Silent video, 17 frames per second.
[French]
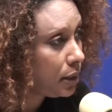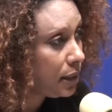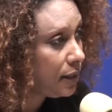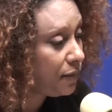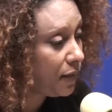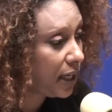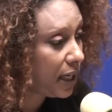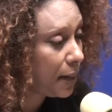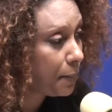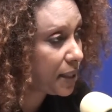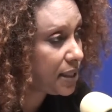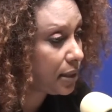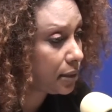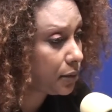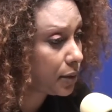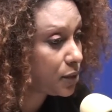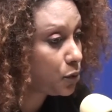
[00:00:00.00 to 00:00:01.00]
il fait la
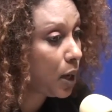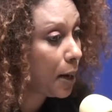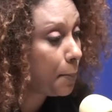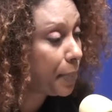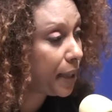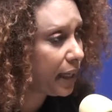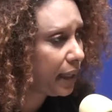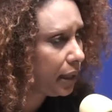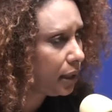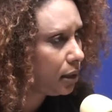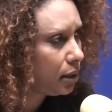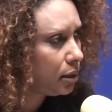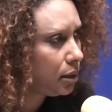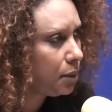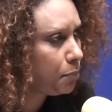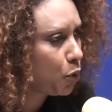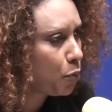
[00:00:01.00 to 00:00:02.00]
présentation après
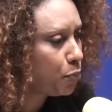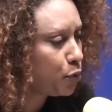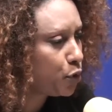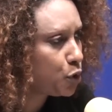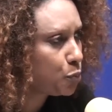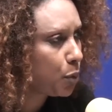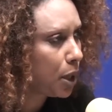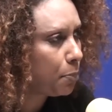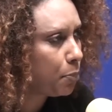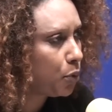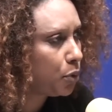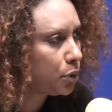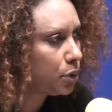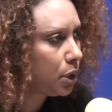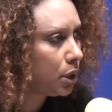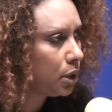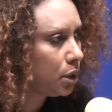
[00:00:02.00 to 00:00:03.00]
il propose pour
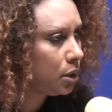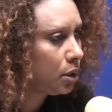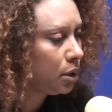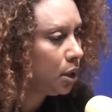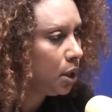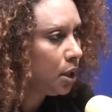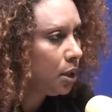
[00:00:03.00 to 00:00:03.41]
apporter euh,